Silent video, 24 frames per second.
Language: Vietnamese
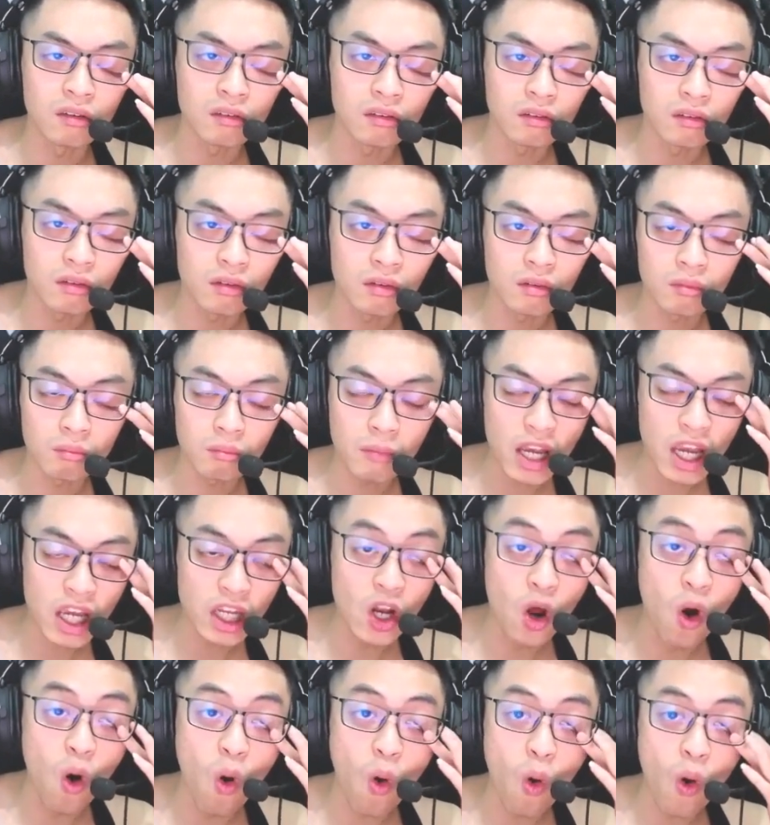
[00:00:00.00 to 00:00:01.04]
ờ, bê
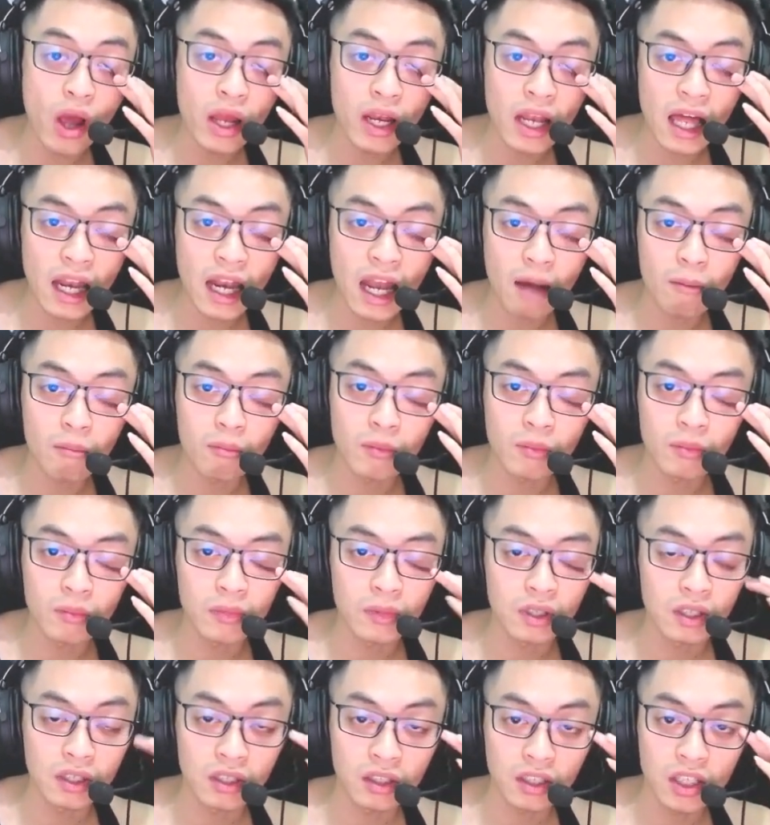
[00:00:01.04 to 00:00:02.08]
đồ hay là làm
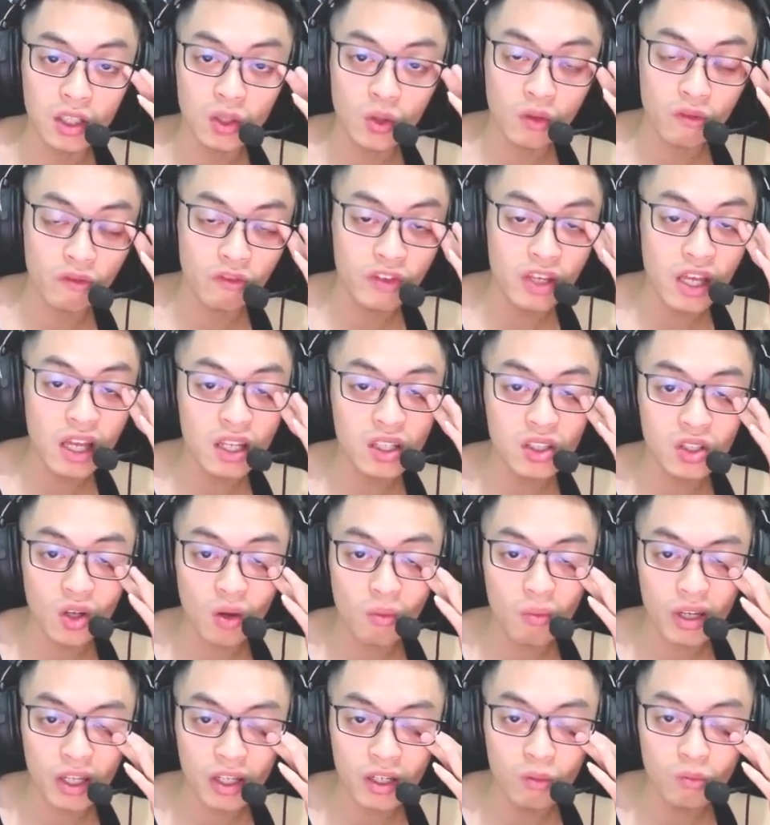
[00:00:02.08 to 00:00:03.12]
kỹ thuật viên cho
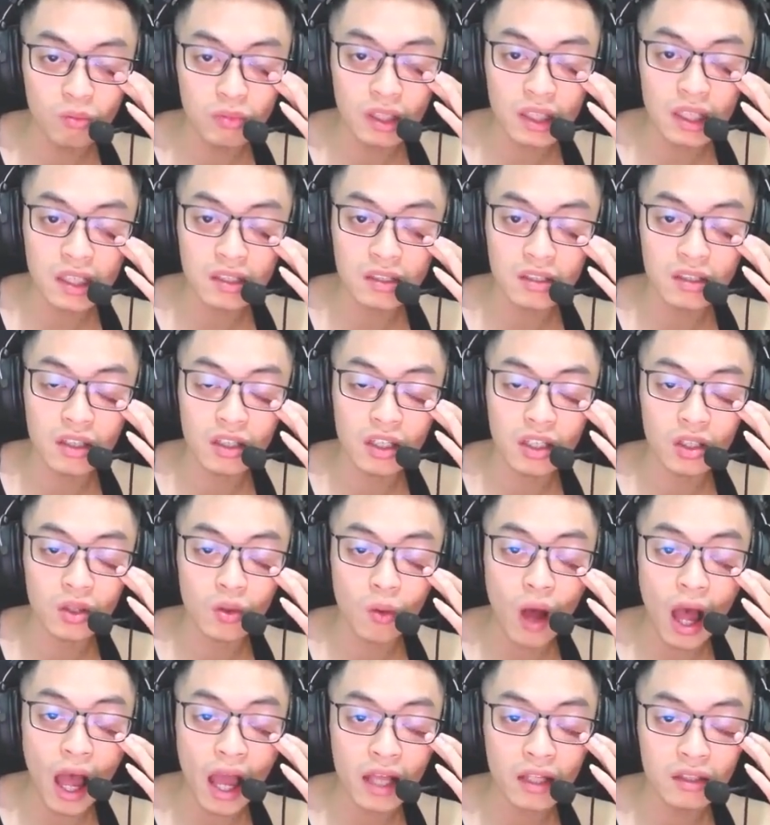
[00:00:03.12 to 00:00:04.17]
mấy công ty sửa điện
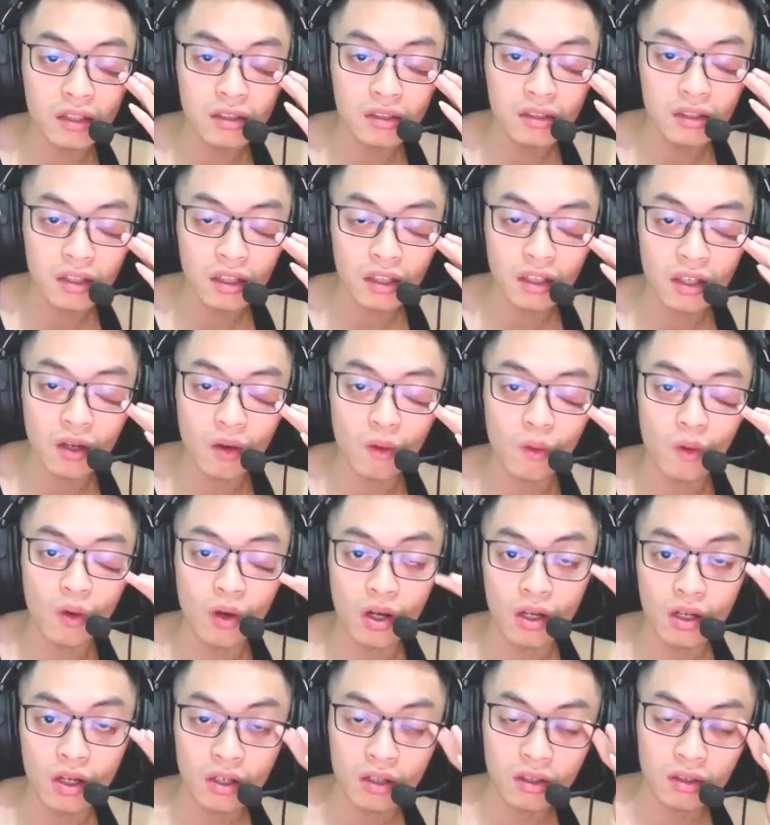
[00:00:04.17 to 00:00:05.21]
thoại thứ như kiểu
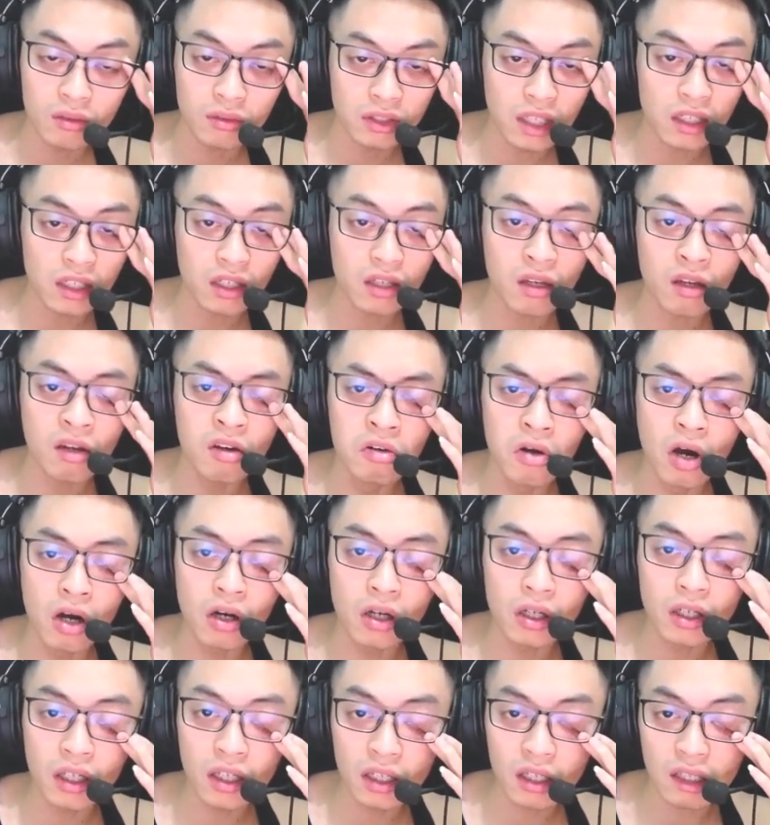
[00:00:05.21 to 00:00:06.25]
Nhật
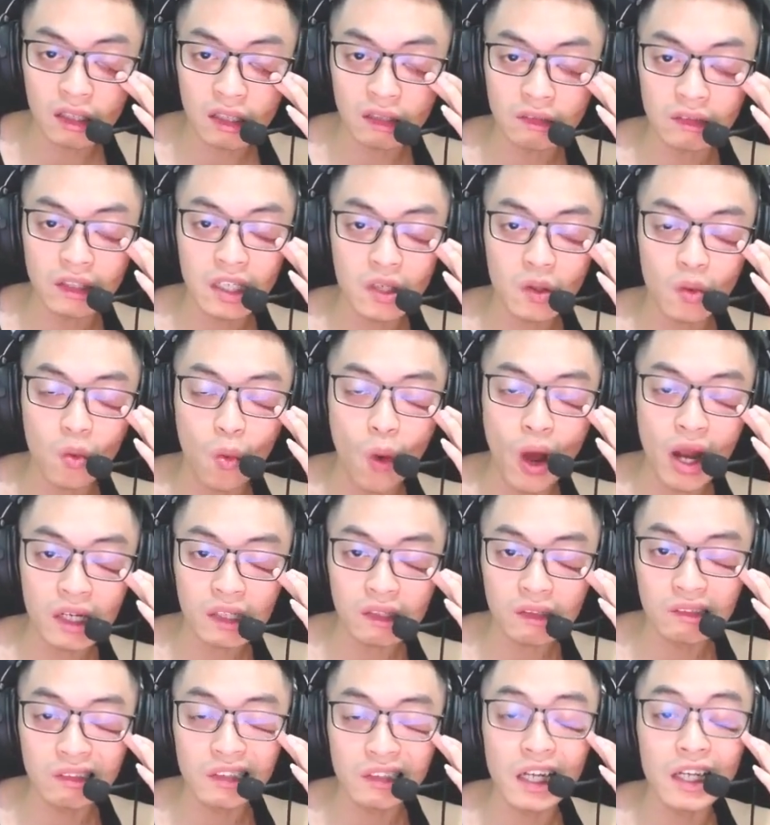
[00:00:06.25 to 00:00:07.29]
Cường hay là Tích quan nữa
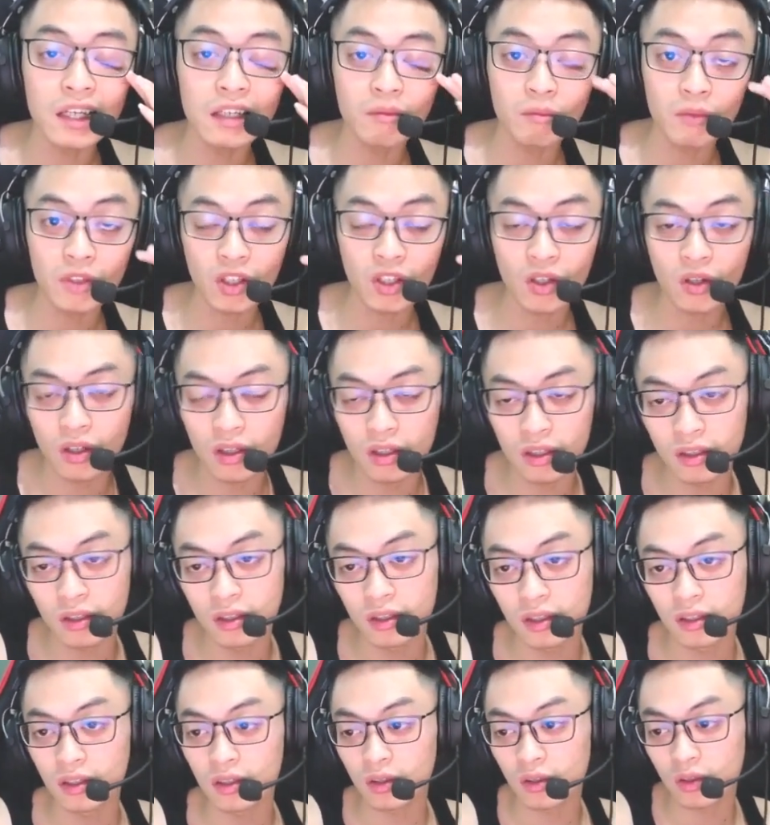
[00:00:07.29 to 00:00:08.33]
thứ đấy bây giờ
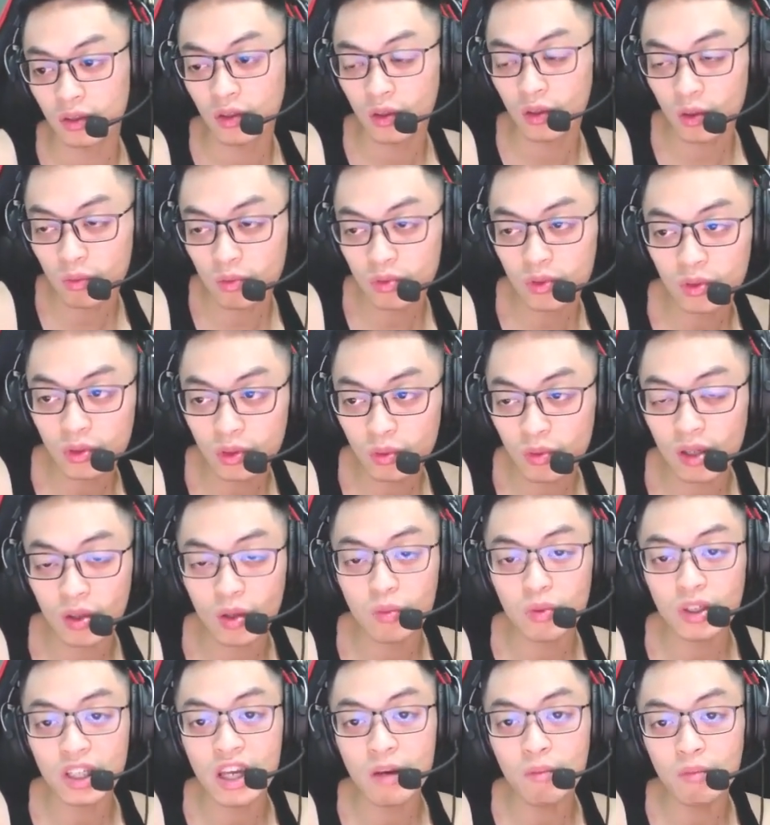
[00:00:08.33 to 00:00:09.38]
là cũng
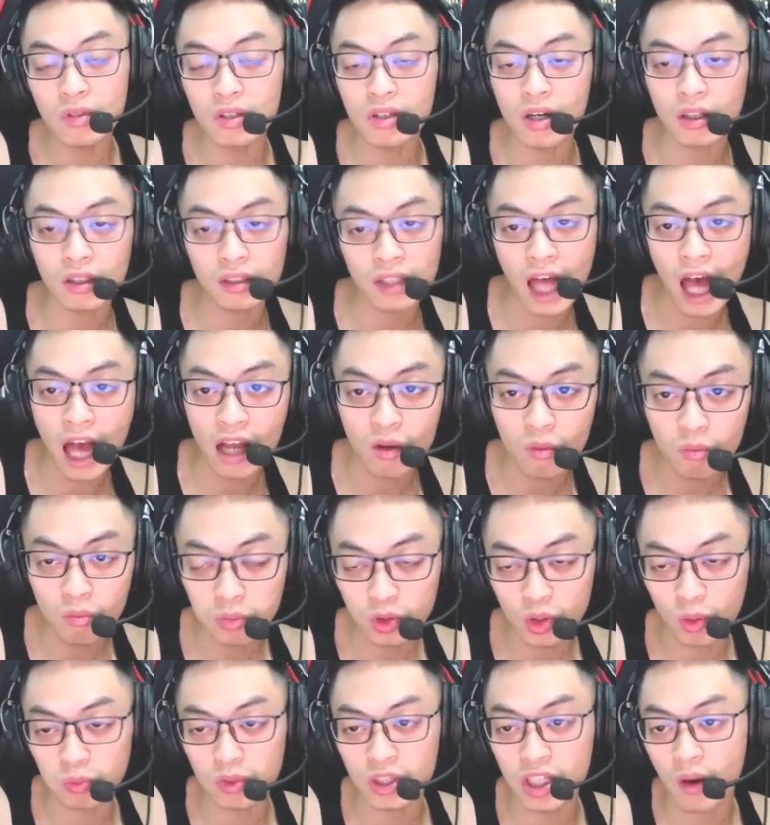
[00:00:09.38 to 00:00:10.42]
kiếm được tháng cũng
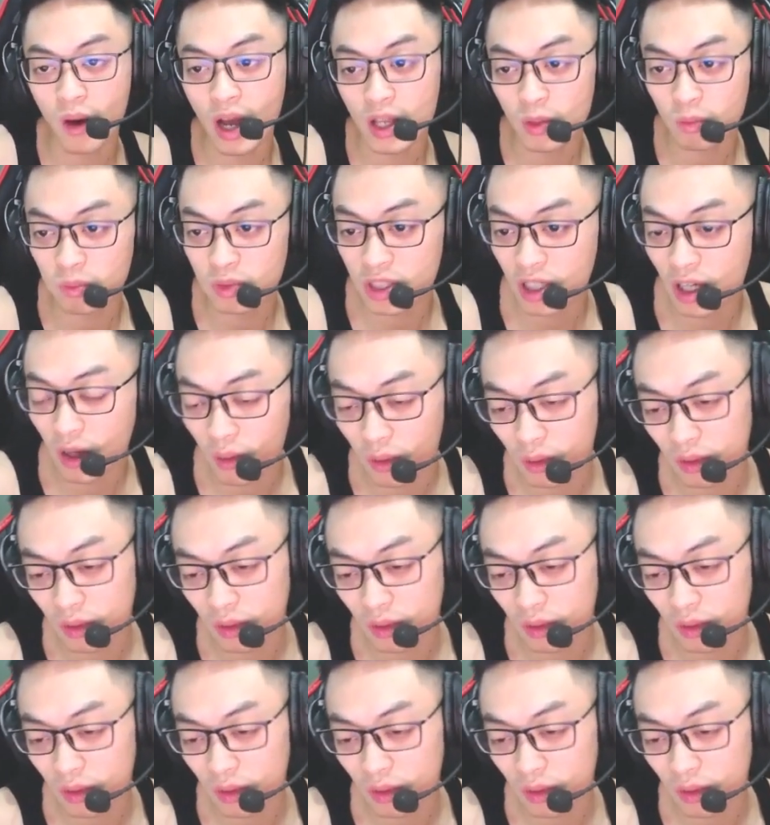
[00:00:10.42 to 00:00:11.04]
chục triệu hai chục triệu